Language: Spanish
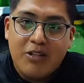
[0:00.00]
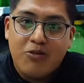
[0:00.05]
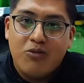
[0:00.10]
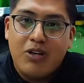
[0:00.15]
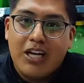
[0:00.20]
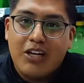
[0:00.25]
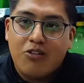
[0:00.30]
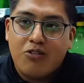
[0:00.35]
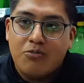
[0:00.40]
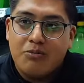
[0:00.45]

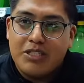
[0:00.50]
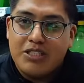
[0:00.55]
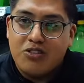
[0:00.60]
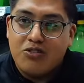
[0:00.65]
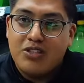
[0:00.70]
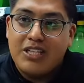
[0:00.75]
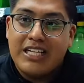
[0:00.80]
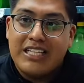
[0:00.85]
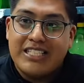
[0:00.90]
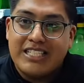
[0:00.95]
una
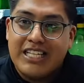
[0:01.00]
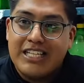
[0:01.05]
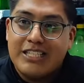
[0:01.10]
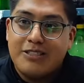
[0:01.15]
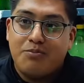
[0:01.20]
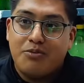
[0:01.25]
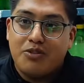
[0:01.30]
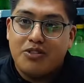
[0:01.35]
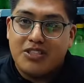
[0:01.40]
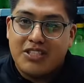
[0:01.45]
comisión del
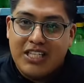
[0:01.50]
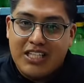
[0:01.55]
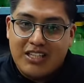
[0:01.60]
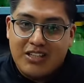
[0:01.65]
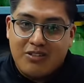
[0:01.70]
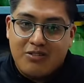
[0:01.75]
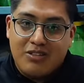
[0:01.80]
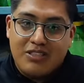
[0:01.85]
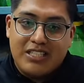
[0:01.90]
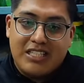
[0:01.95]

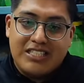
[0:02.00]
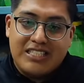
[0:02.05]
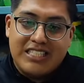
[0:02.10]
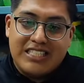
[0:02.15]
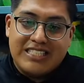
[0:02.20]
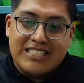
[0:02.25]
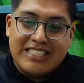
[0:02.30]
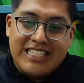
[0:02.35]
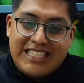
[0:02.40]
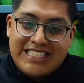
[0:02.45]
6%, es decir,
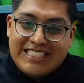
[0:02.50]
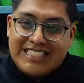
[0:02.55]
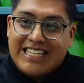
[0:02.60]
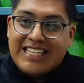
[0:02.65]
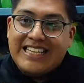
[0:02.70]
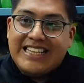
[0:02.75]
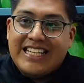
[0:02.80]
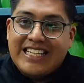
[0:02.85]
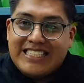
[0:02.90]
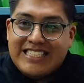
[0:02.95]

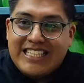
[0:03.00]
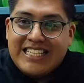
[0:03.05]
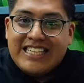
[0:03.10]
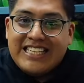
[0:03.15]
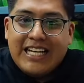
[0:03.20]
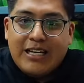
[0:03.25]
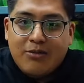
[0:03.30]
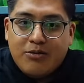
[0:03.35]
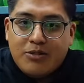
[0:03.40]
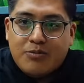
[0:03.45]
60
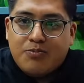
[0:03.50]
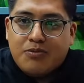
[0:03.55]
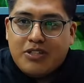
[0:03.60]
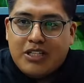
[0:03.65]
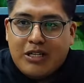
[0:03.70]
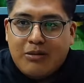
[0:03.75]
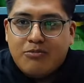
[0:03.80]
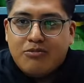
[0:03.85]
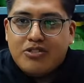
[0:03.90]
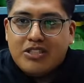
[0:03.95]
centavos
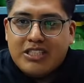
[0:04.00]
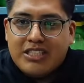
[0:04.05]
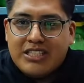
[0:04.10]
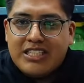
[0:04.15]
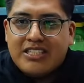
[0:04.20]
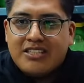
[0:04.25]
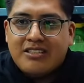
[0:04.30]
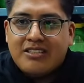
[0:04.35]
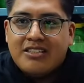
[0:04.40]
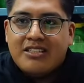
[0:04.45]
podríamos
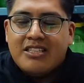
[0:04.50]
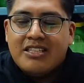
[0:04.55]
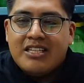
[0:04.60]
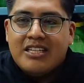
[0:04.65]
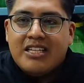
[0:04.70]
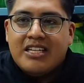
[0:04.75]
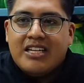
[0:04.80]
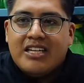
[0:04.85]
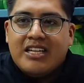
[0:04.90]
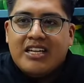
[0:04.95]
decir,
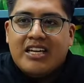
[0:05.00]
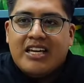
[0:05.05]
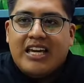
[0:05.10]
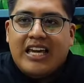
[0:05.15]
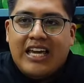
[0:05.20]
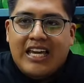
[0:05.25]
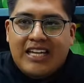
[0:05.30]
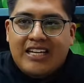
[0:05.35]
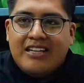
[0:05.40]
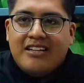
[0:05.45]

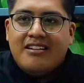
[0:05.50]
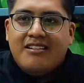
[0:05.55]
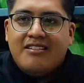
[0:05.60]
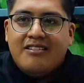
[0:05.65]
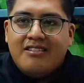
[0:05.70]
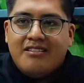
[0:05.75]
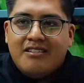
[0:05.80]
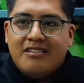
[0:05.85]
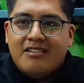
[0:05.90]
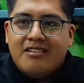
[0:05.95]
en,
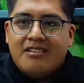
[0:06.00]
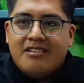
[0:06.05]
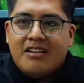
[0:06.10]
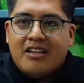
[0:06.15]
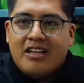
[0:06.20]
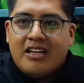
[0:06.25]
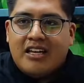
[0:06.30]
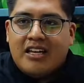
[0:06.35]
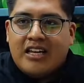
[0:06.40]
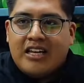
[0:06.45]

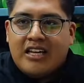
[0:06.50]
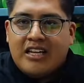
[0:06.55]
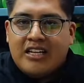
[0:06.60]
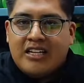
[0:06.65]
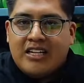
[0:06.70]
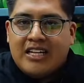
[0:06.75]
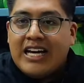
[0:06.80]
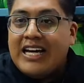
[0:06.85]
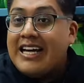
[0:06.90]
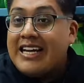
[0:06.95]
en
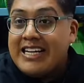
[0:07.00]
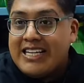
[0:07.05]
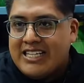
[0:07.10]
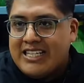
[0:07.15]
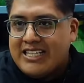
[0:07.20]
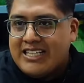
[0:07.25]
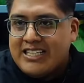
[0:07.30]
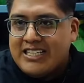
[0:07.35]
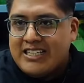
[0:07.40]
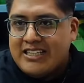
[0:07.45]
cada
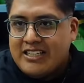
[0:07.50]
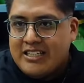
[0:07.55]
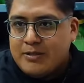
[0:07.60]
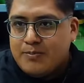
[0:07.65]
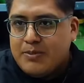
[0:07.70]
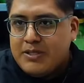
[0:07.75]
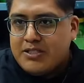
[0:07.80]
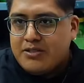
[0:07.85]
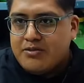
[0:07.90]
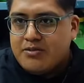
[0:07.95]
recarga de 10
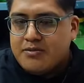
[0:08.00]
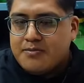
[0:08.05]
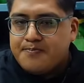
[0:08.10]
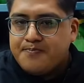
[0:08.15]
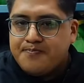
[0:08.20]
pesos.